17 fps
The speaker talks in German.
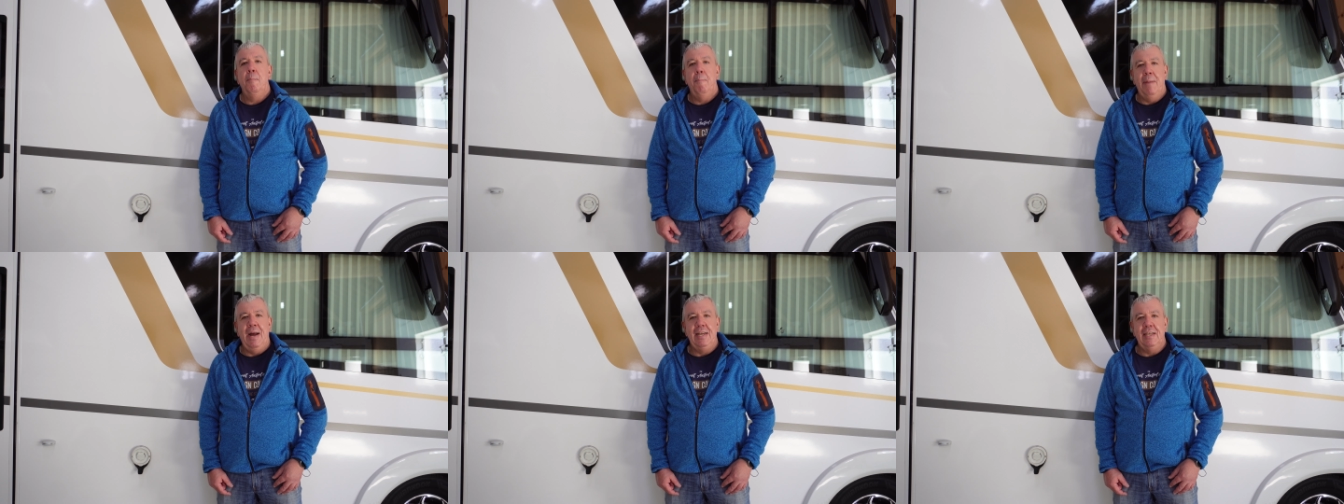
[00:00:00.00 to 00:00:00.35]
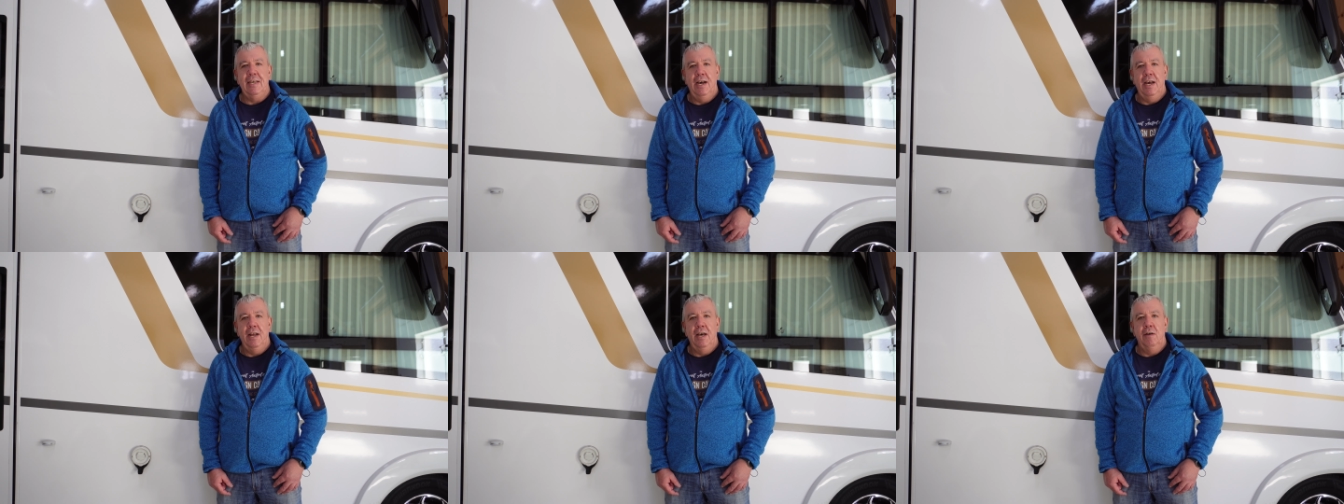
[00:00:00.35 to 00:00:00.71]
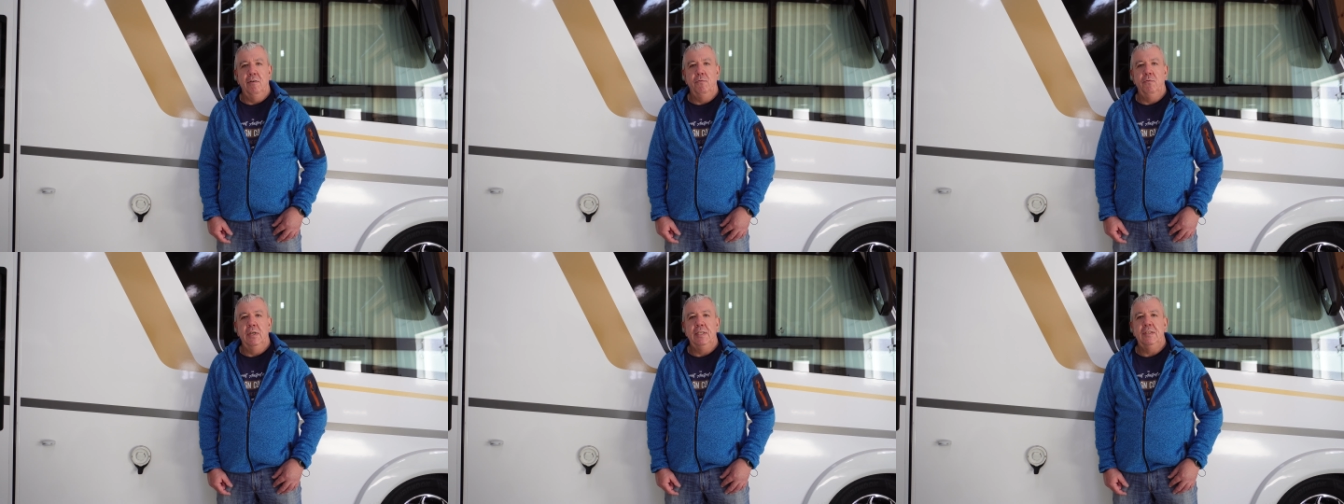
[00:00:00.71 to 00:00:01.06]
Manch
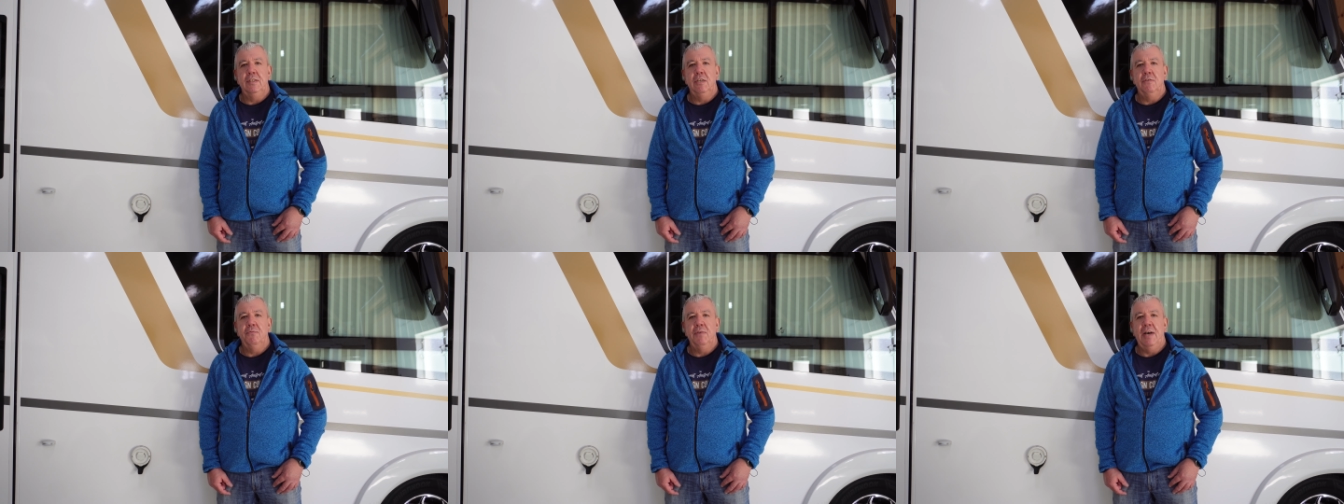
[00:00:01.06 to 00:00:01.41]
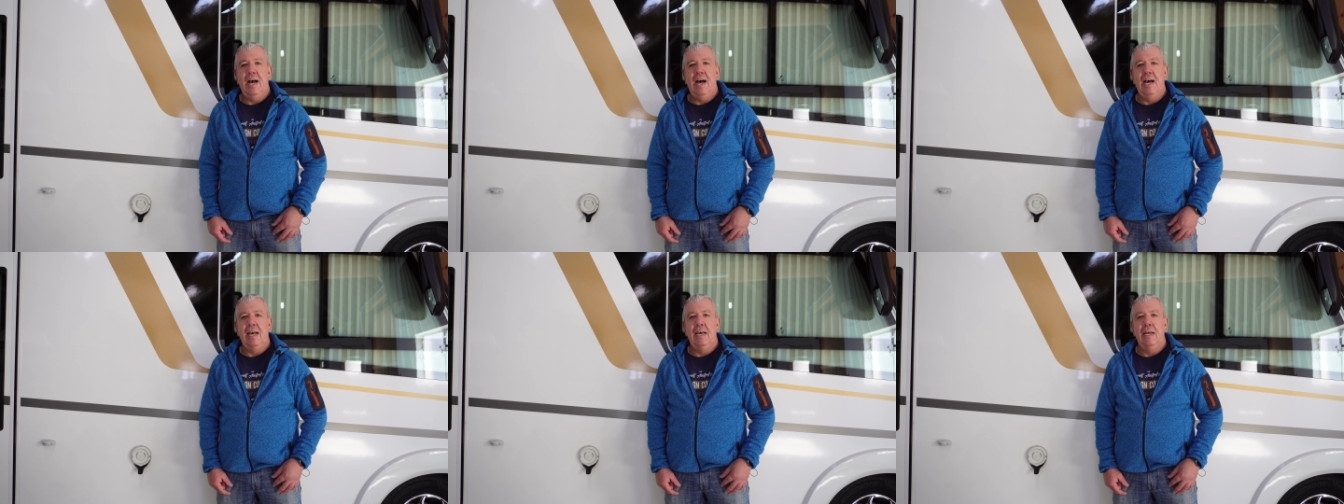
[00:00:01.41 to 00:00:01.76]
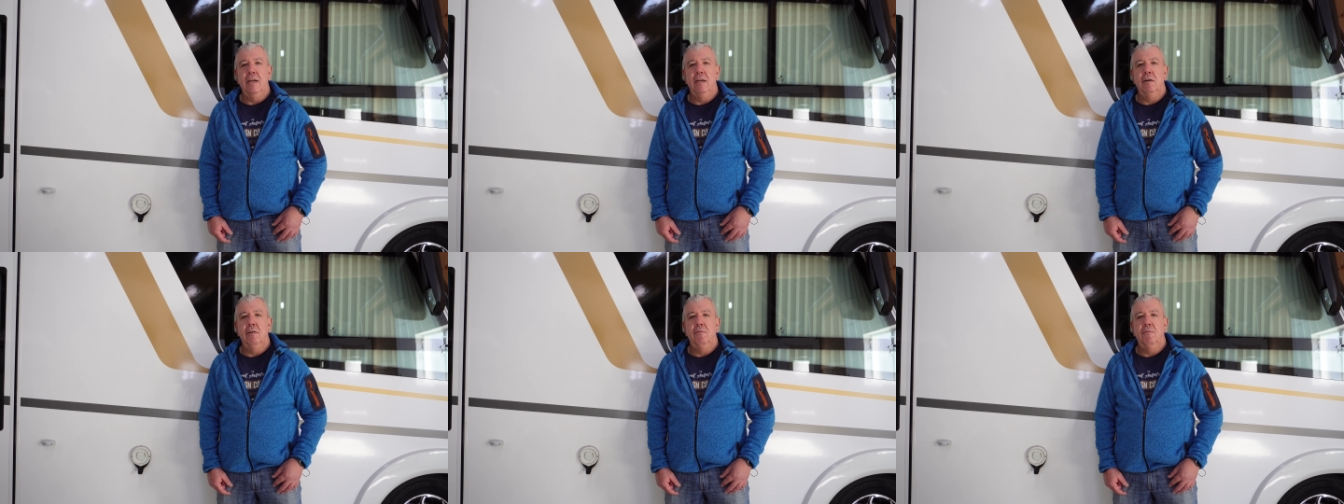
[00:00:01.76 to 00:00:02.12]
einer wird sich
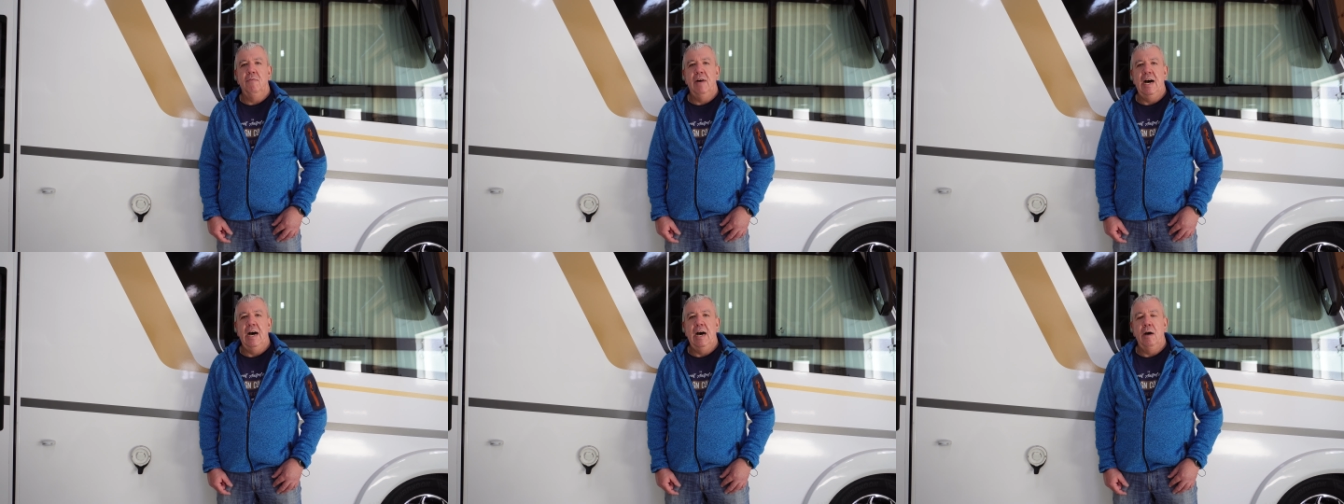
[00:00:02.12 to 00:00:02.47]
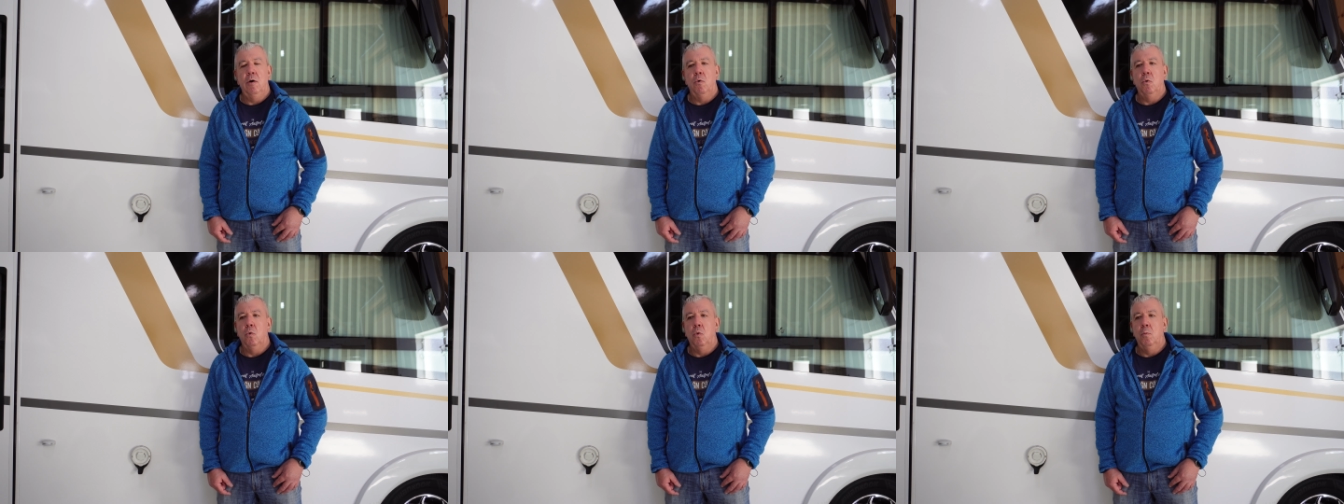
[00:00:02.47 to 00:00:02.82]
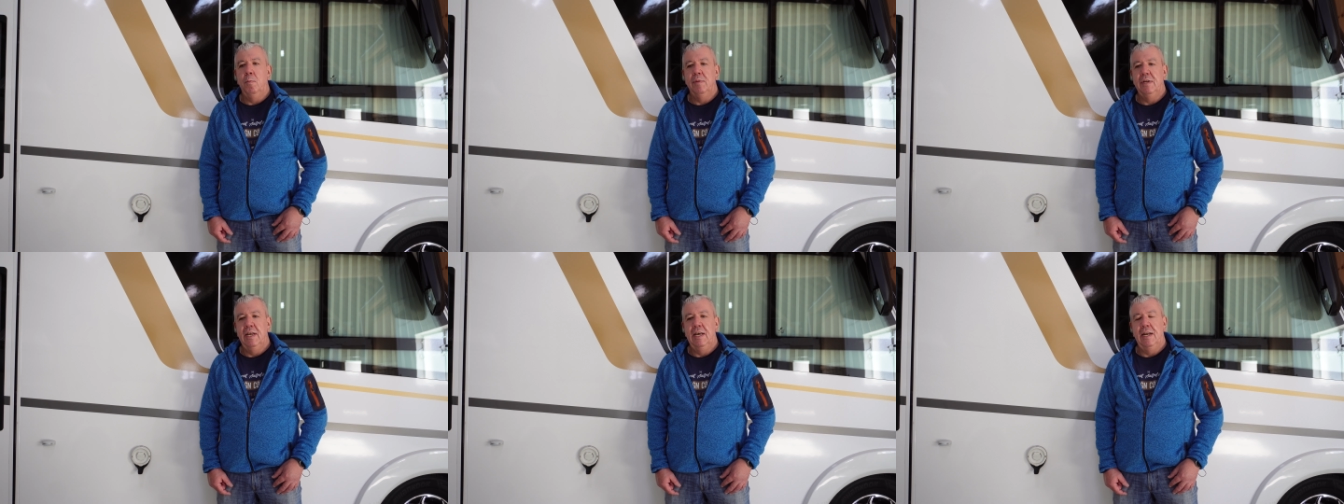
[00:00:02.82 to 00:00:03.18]
fragen,
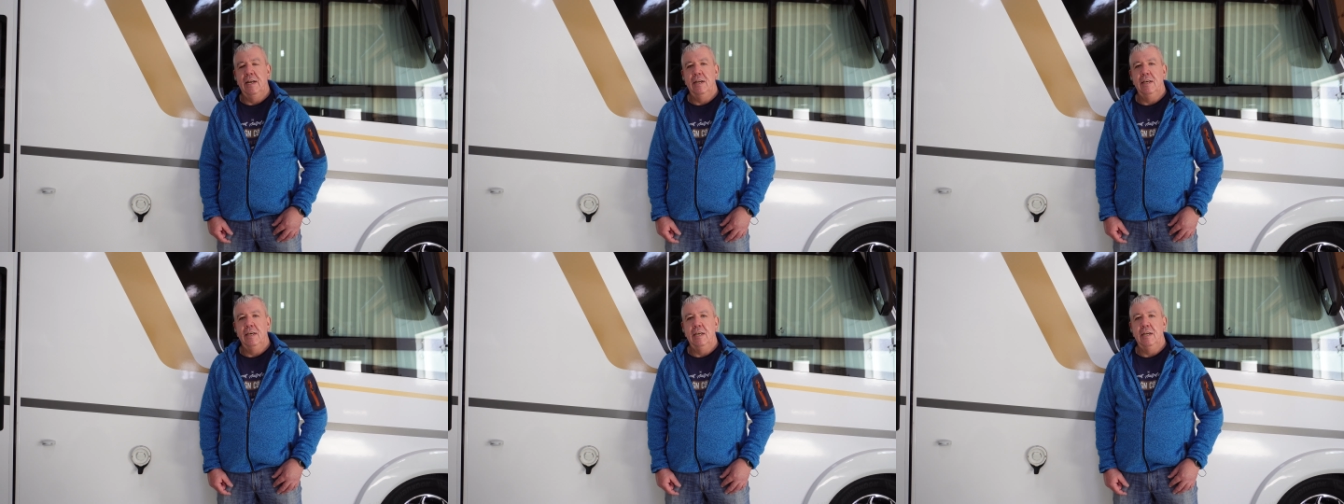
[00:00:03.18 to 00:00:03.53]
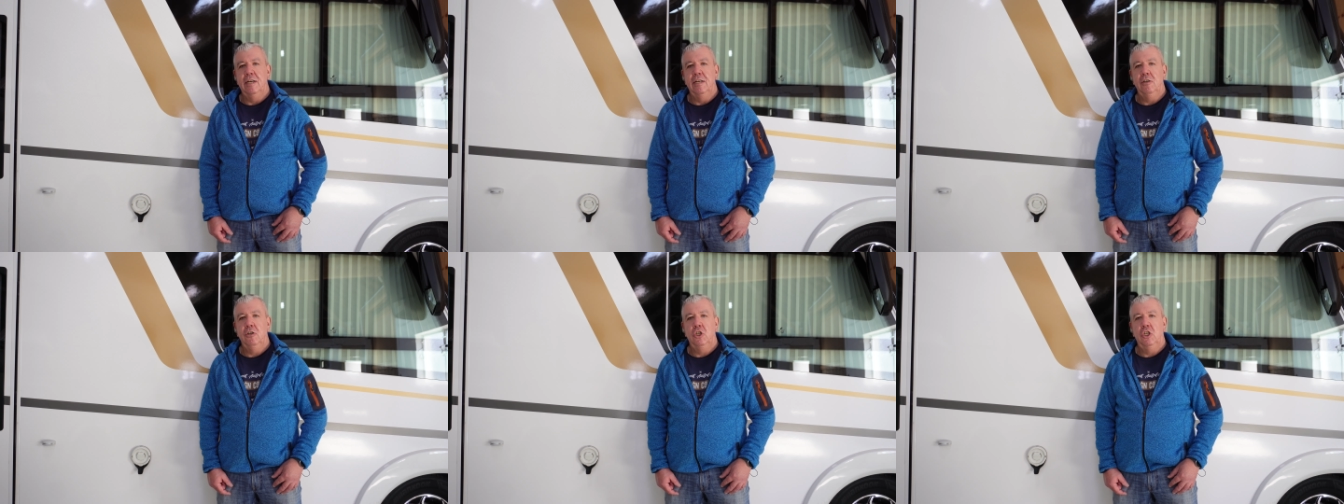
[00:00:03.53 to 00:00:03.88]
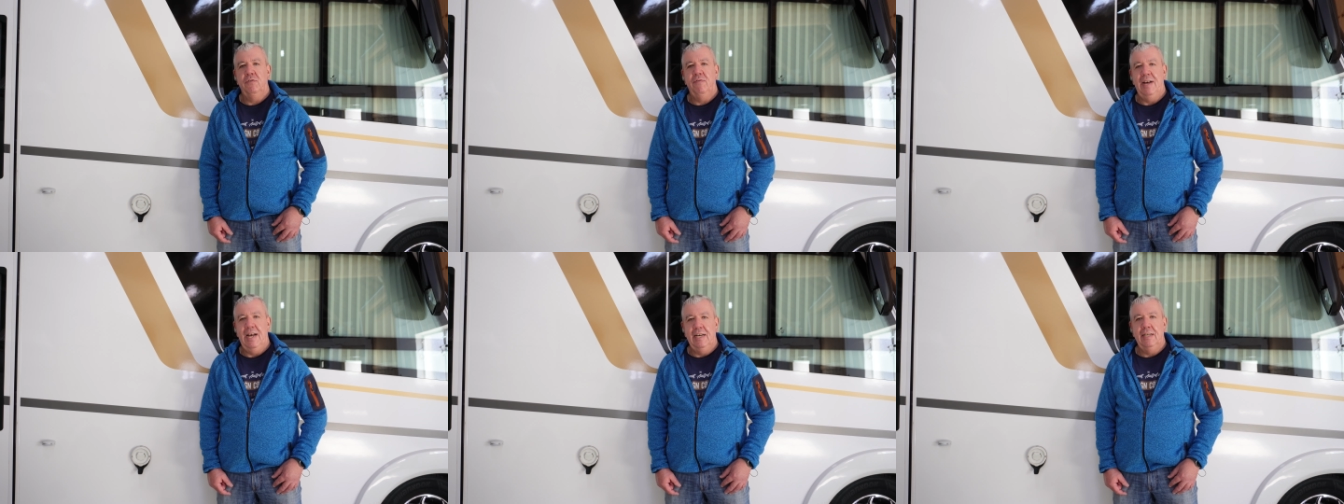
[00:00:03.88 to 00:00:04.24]
warum denn in
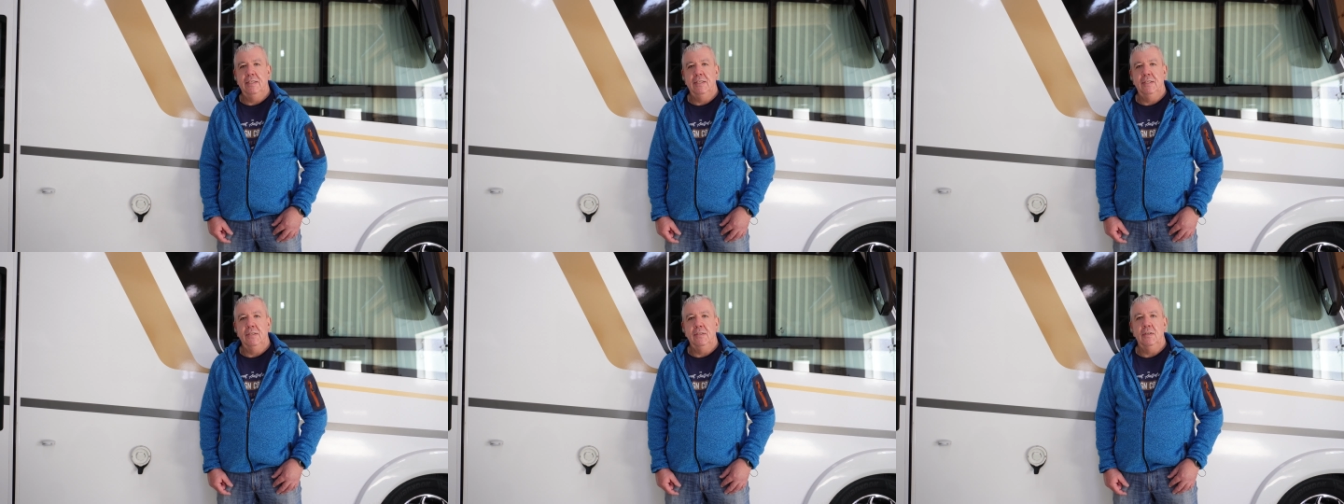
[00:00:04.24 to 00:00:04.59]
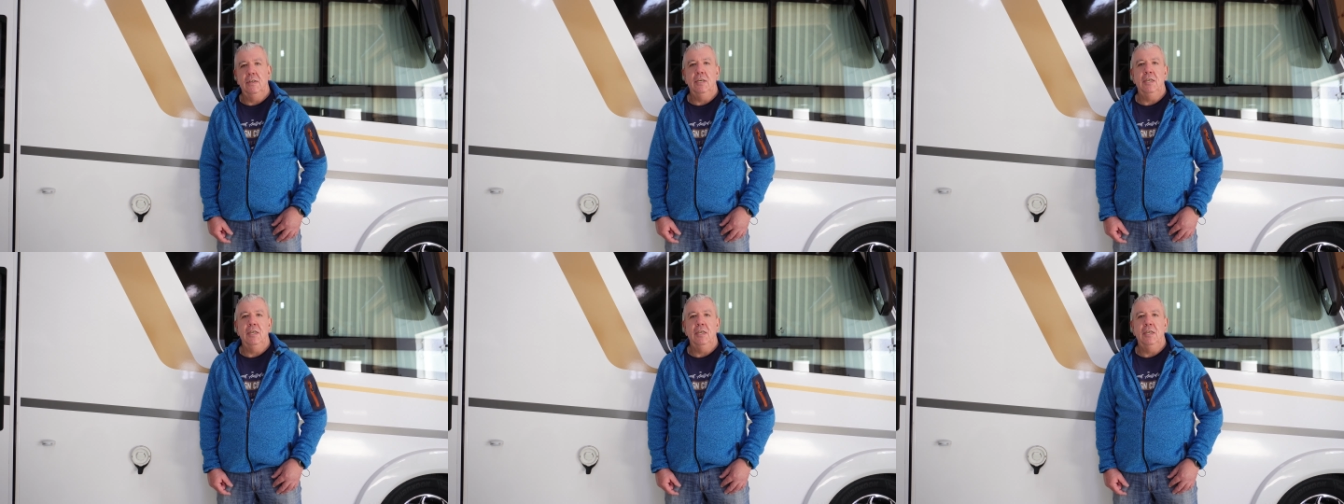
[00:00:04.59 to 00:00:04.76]
Schwarz?